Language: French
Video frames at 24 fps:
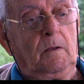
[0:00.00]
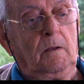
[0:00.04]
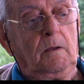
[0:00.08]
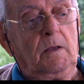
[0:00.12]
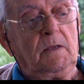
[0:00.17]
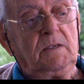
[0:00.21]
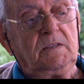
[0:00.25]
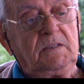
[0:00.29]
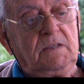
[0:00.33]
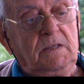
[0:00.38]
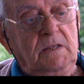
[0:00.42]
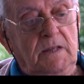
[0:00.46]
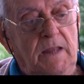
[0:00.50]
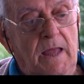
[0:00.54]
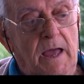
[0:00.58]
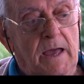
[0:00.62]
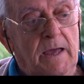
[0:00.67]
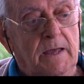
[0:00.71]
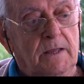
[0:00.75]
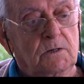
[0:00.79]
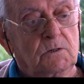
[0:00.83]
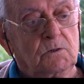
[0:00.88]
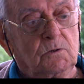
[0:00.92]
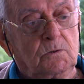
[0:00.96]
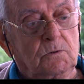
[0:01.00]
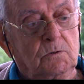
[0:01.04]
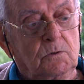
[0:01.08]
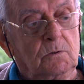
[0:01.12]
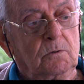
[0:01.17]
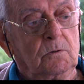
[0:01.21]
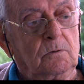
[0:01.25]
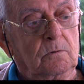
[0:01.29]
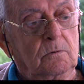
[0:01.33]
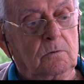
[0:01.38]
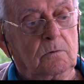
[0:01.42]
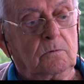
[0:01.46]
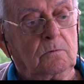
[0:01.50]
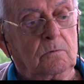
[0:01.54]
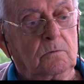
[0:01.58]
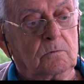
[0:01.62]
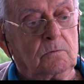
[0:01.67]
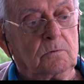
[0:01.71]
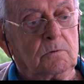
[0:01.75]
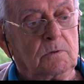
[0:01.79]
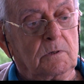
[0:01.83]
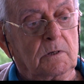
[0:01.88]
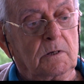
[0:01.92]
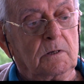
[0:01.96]
assez larges,
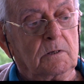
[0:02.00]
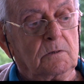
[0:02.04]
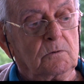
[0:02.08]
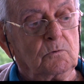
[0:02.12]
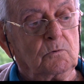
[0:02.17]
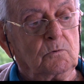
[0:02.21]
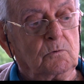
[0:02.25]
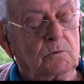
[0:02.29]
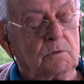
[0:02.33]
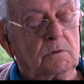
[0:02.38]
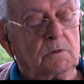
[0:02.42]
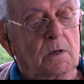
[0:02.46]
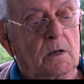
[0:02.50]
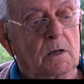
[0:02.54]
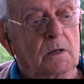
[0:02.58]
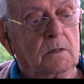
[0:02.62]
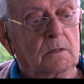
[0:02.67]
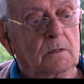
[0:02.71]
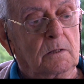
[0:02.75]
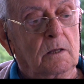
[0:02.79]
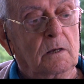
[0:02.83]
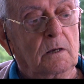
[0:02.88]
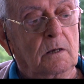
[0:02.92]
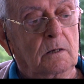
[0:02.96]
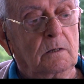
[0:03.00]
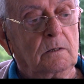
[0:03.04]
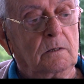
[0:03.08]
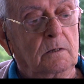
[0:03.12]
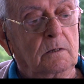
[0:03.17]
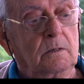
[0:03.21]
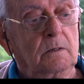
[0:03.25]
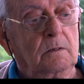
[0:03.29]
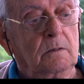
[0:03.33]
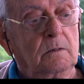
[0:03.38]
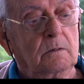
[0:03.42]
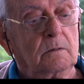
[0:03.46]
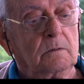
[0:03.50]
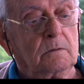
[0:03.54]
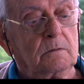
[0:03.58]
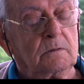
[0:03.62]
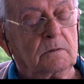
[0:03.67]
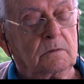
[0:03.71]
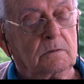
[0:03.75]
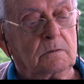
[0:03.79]
je dirais jusqu'en dans les